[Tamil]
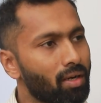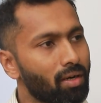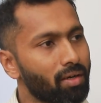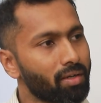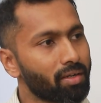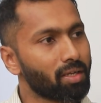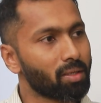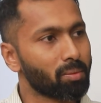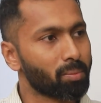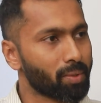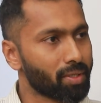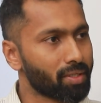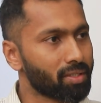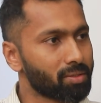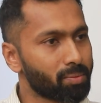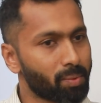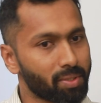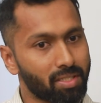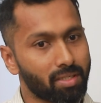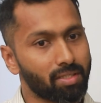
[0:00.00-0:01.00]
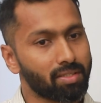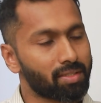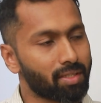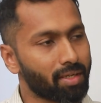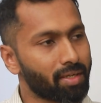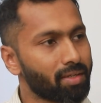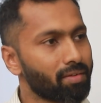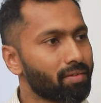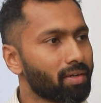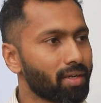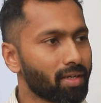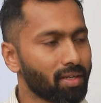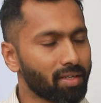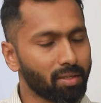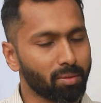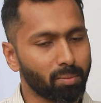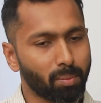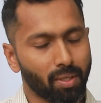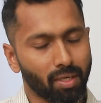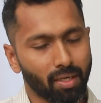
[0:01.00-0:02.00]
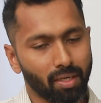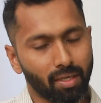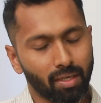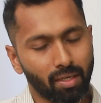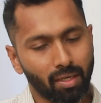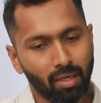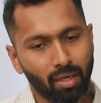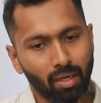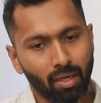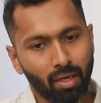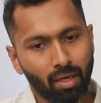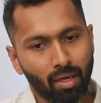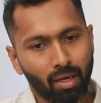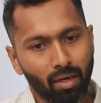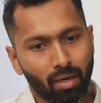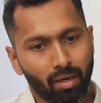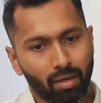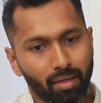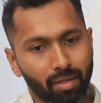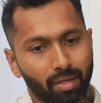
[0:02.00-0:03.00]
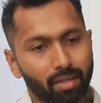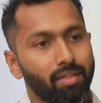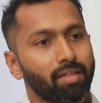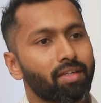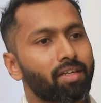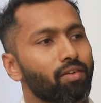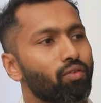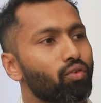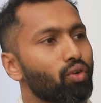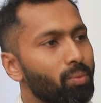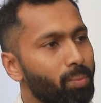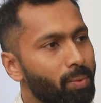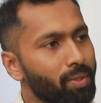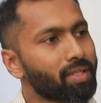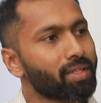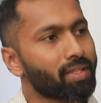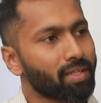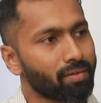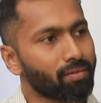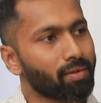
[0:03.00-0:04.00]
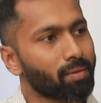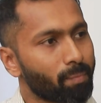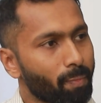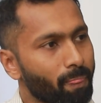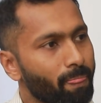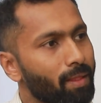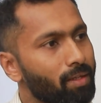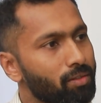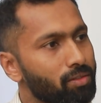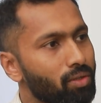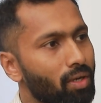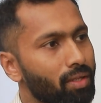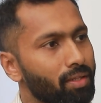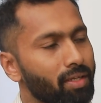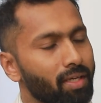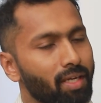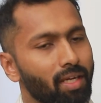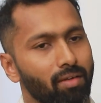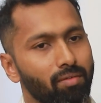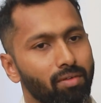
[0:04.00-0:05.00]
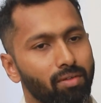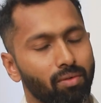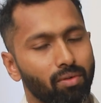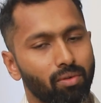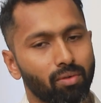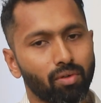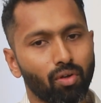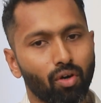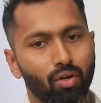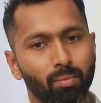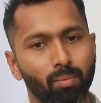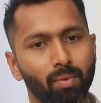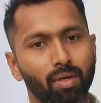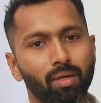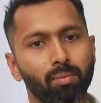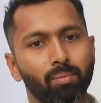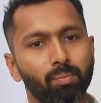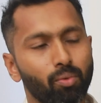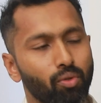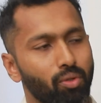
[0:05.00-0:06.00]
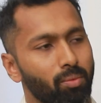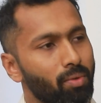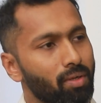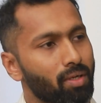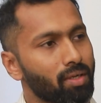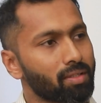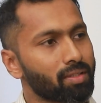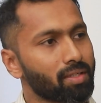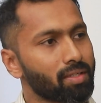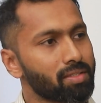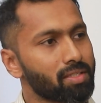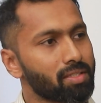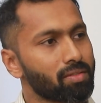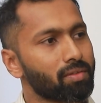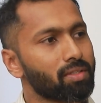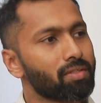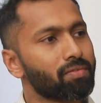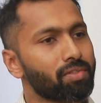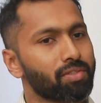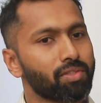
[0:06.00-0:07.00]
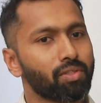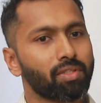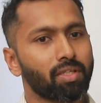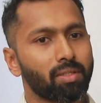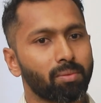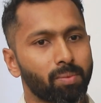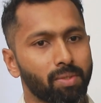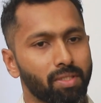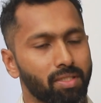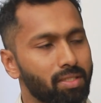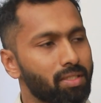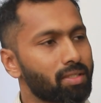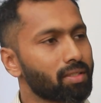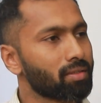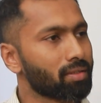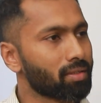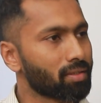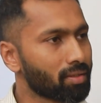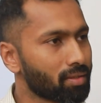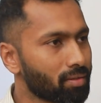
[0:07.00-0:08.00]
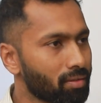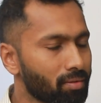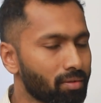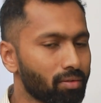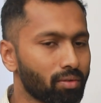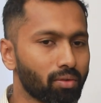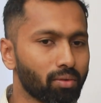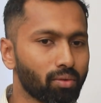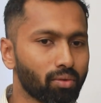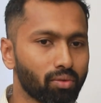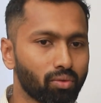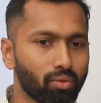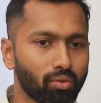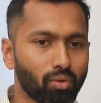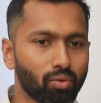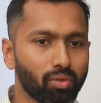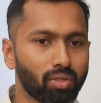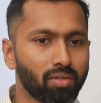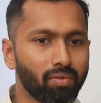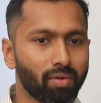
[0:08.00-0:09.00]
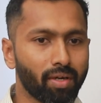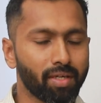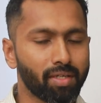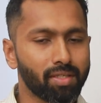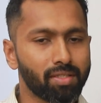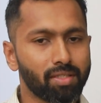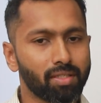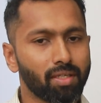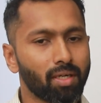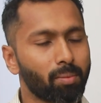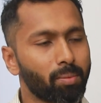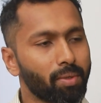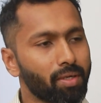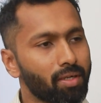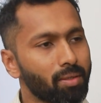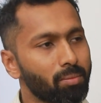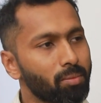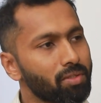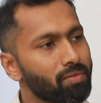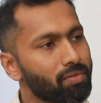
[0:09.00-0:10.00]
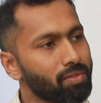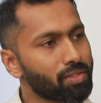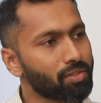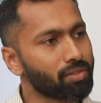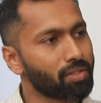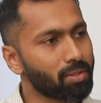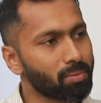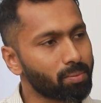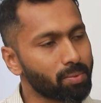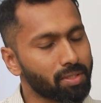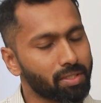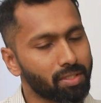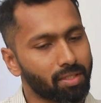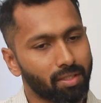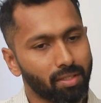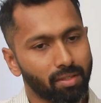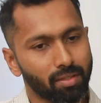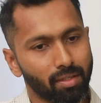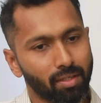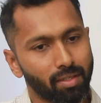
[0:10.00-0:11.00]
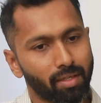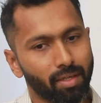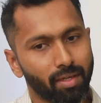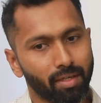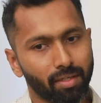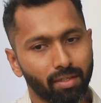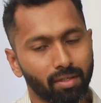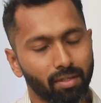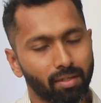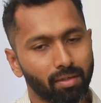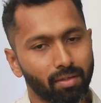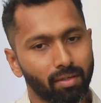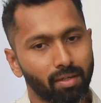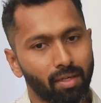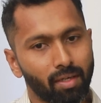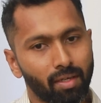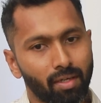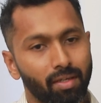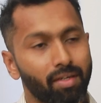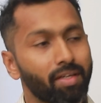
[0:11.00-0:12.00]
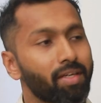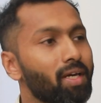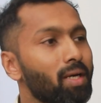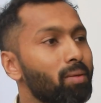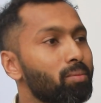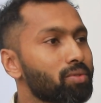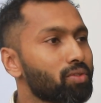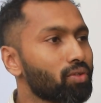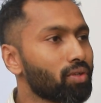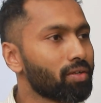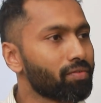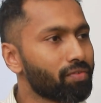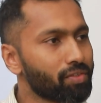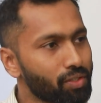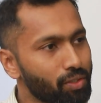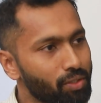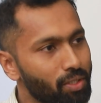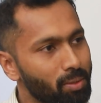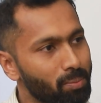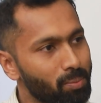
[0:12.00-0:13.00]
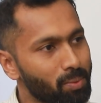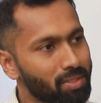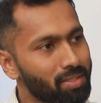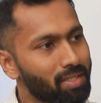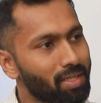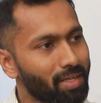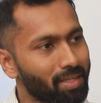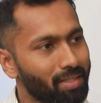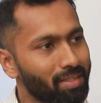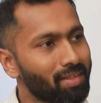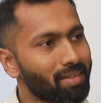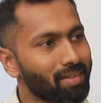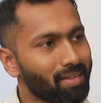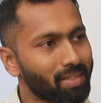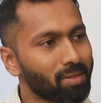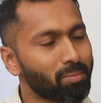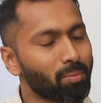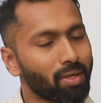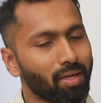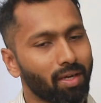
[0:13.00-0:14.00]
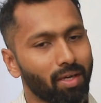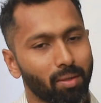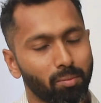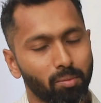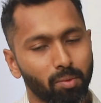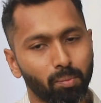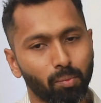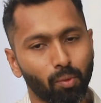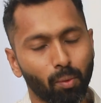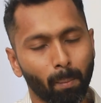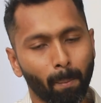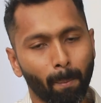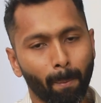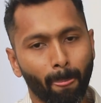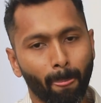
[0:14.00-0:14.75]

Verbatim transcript: ஆறு ஏழு பேர் ஸ்பெஷலிஸ்ட் தனி வகையில் இருப்பாங்க எதுக்கு இவ்வளோ பேர் தேவை ஸோ அந்த கேள்வி வரும் நார்மலாக பொதுமக்களுக்கு தெரிஞ்சது வந்து ஃபிசியோதெரபிஸ்ட் ஒரு தொந்தரவு ஆயிடுச்சு அப்படின்ற போது ஃபிசியோதெரபிஸ்ட் தான் டேரெக்டாக ரீஹாம்னு சொன்னால் ஃபிசியோதெரபிஸ்ட் டேரெக்டாக லிங்க் பண்ண ஆரம்பிப்போம்